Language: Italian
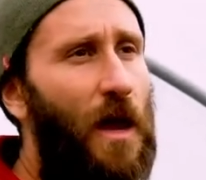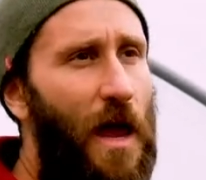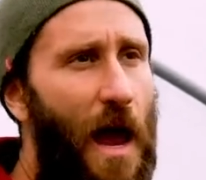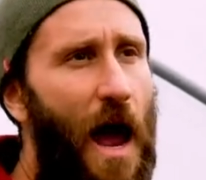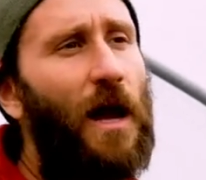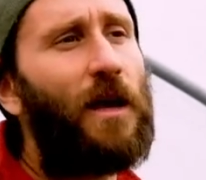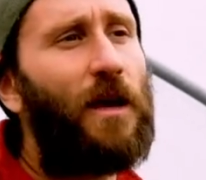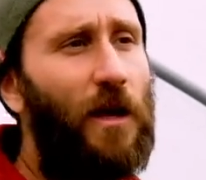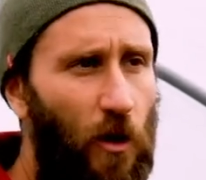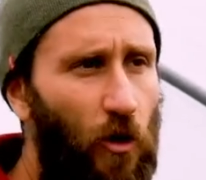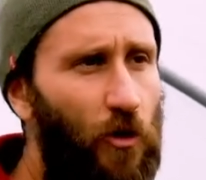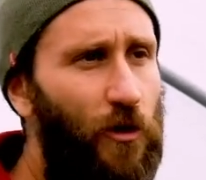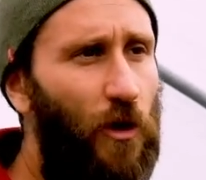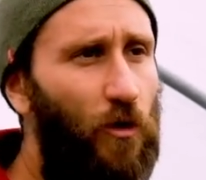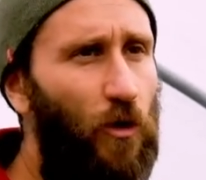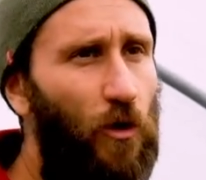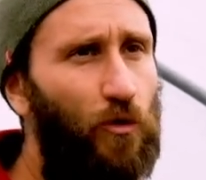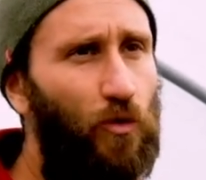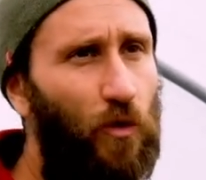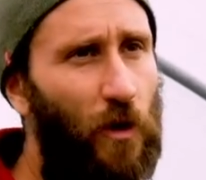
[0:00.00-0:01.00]
è anche in
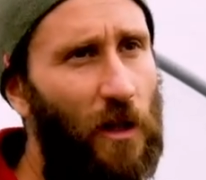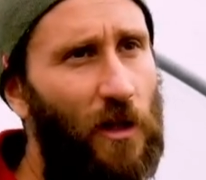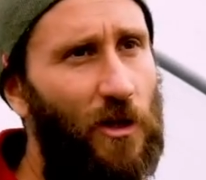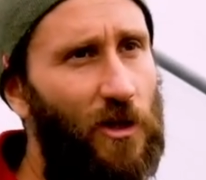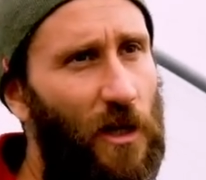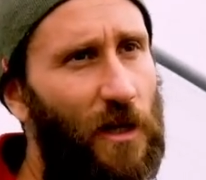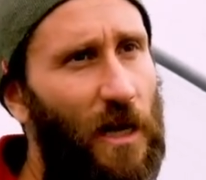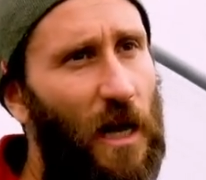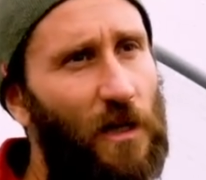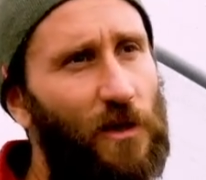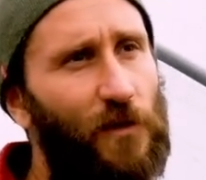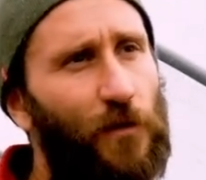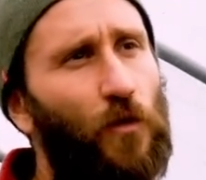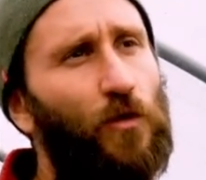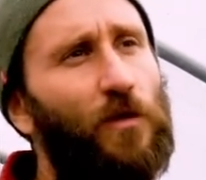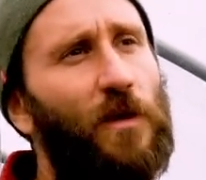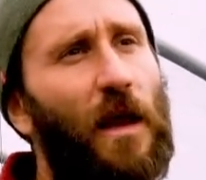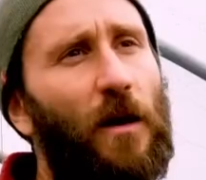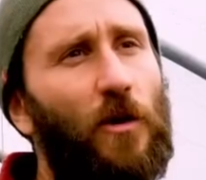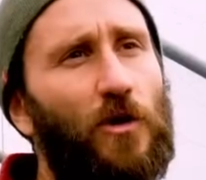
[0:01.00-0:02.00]
orticoltura di cercare di
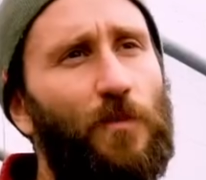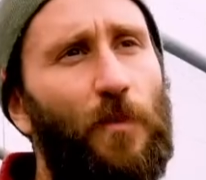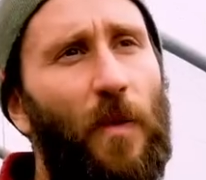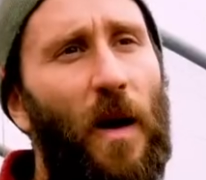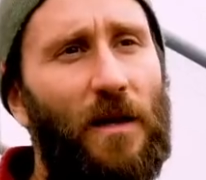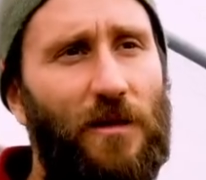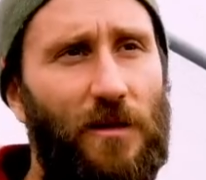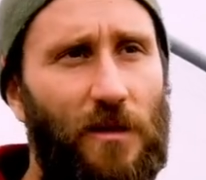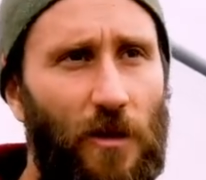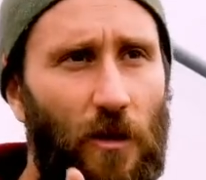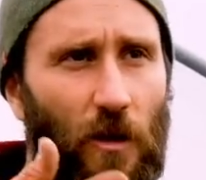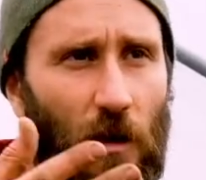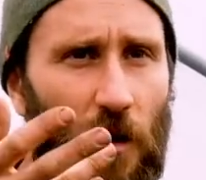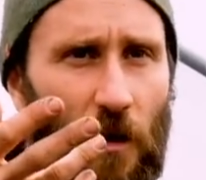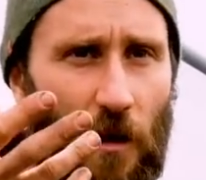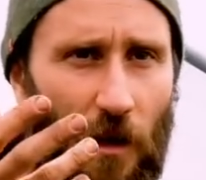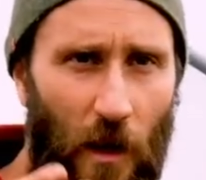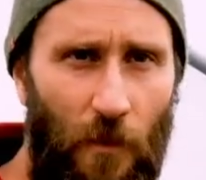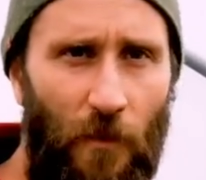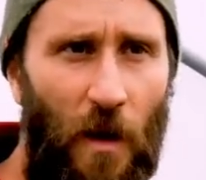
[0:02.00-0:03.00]
sfruttare lo spazio
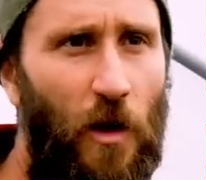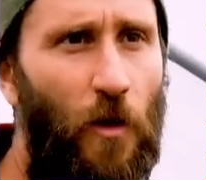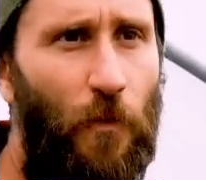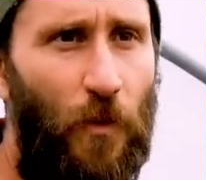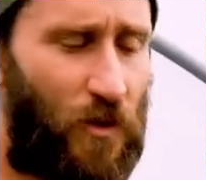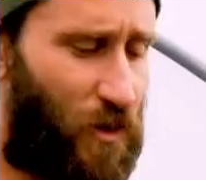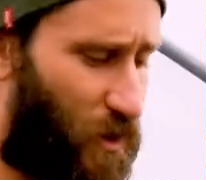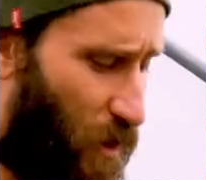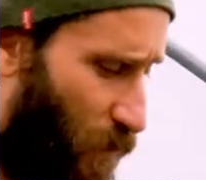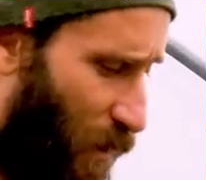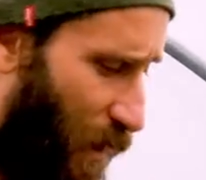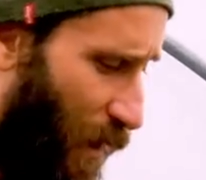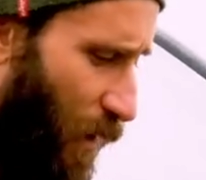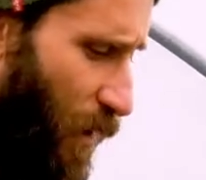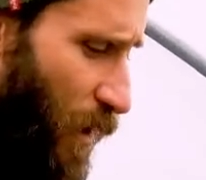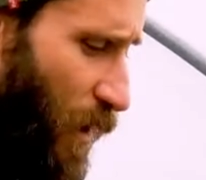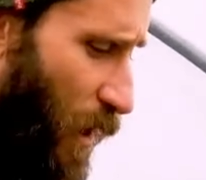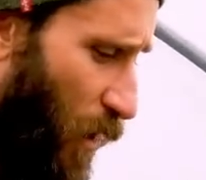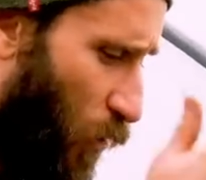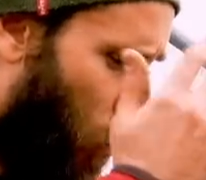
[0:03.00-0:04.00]
il meglio possibile.
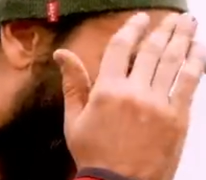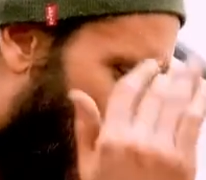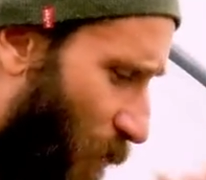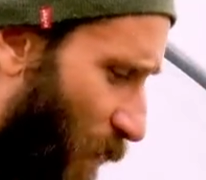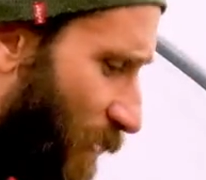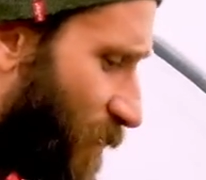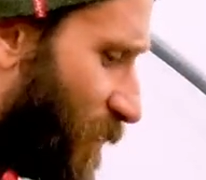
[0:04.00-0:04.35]
Una